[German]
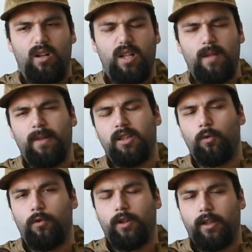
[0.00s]
ich mag den
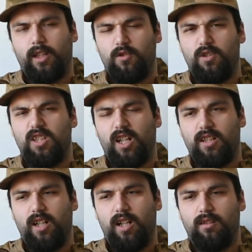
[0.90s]
Rucksack gerne, also die drei
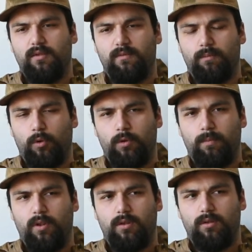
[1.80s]
Teile.
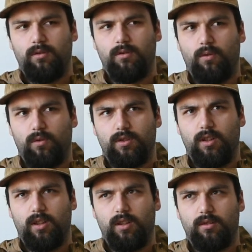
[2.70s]
Brotbeutel,
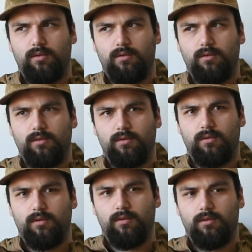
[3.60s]
Rucksack und
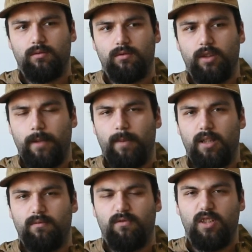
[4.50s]
äh, Zeltbahn,
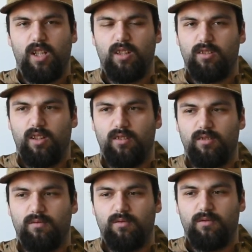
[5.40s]
finde ich alle drei
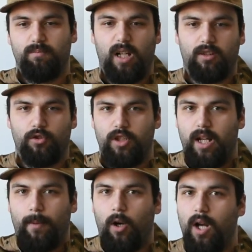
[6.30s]
sind praktisch. Die
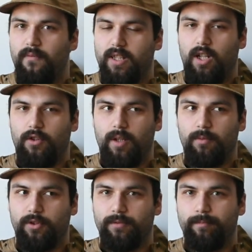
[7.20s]
kann man auch halbwegs außerhalb
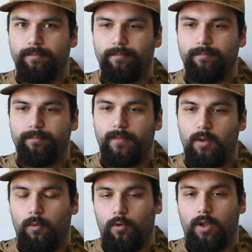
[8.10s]
nutzen.
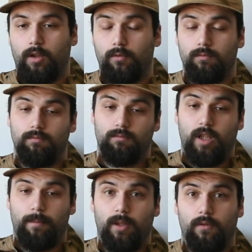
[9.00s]
Also Rucksack und
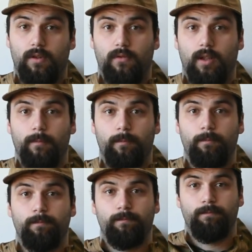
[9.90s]
Zeltbahn auf jeden Fall.
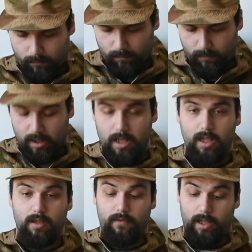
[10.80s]
Die
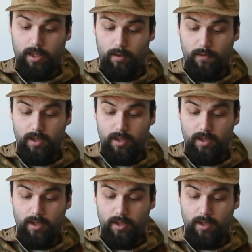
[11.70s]
nächste Frage auf